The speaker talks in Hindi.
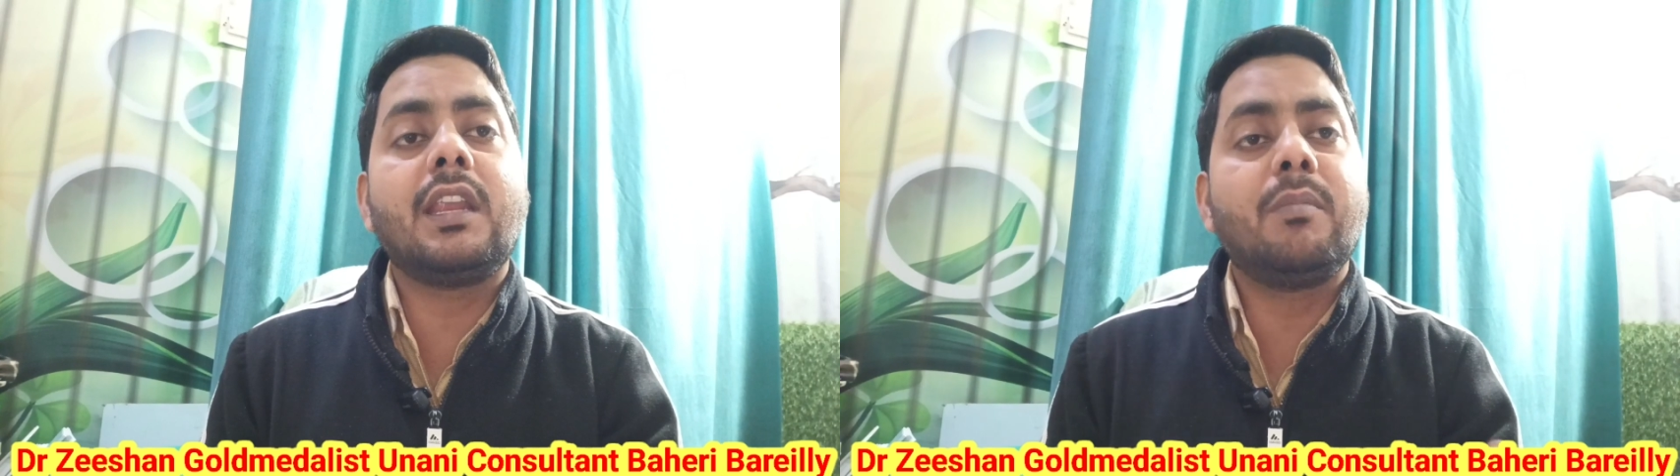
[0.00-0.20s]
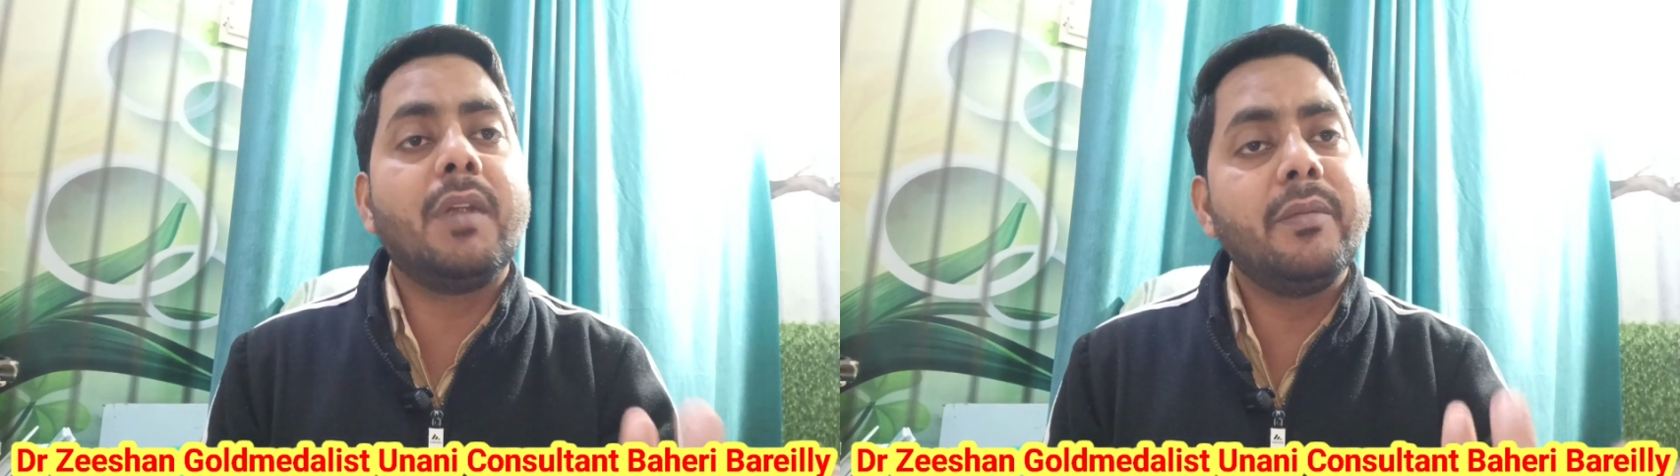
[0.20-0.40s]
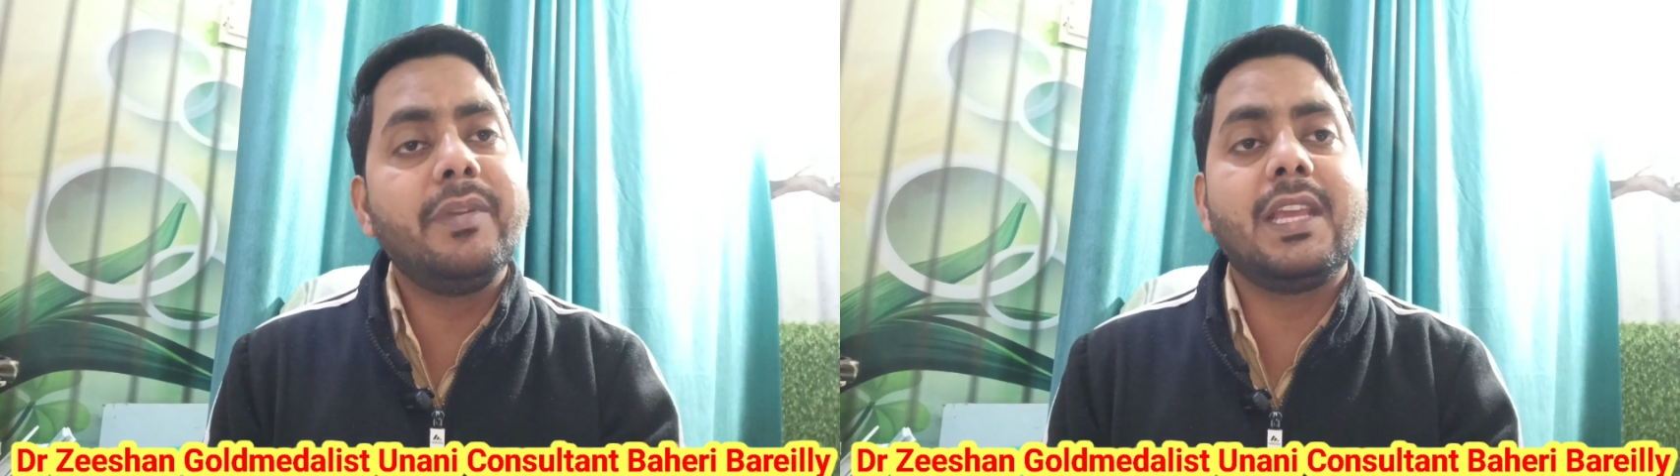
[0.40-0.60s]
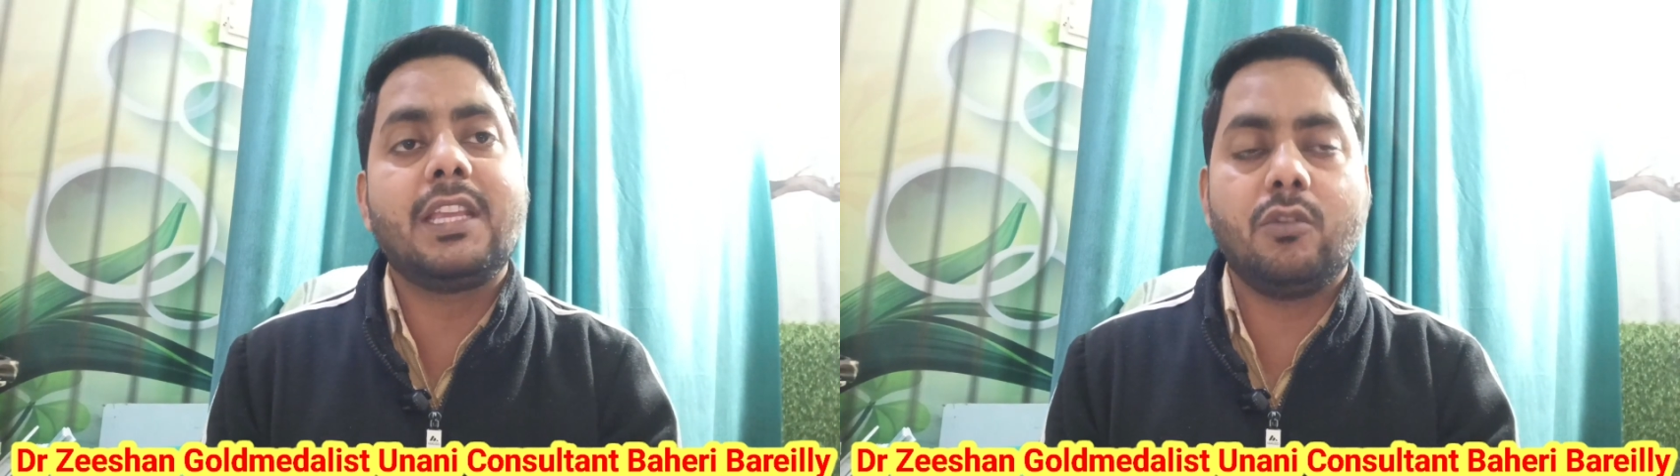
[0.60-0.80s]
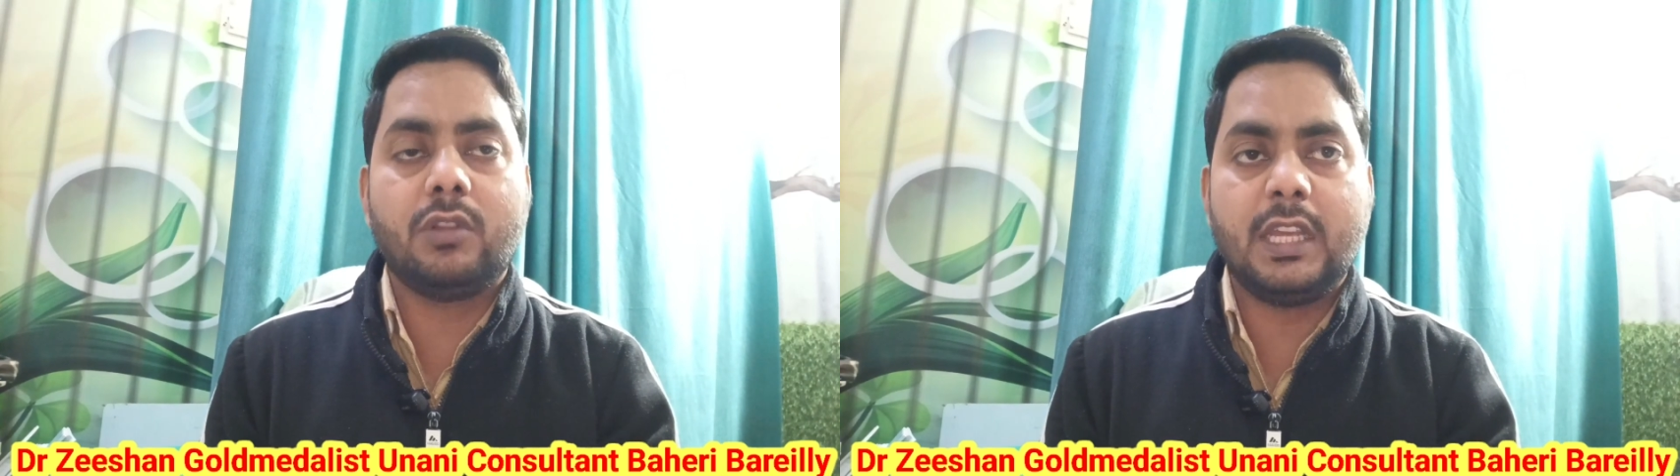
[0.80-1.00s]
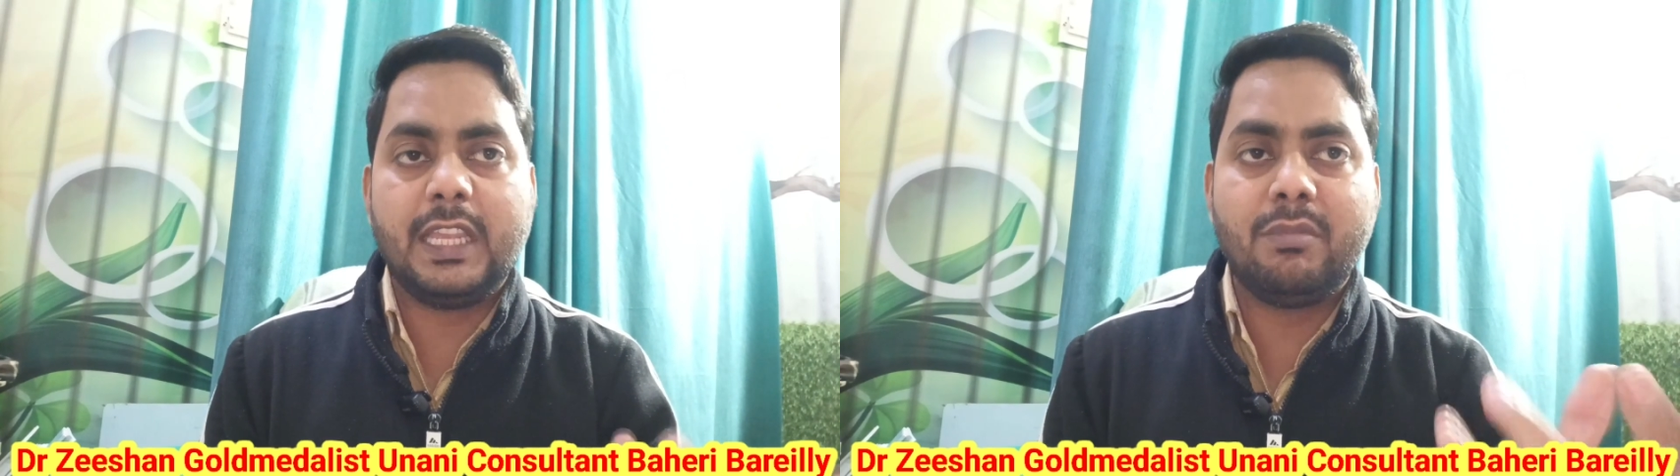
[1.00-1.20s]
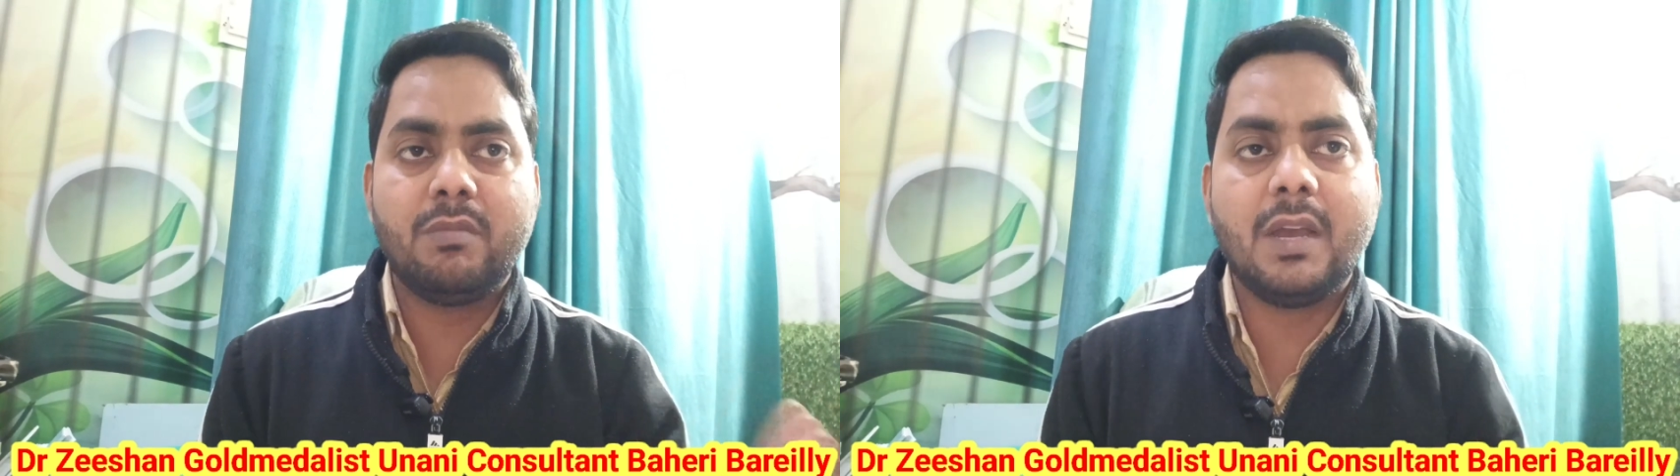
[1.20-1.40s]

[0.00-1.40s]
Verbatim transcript: ट्रीटमेंट भी एक ही होता है ये भी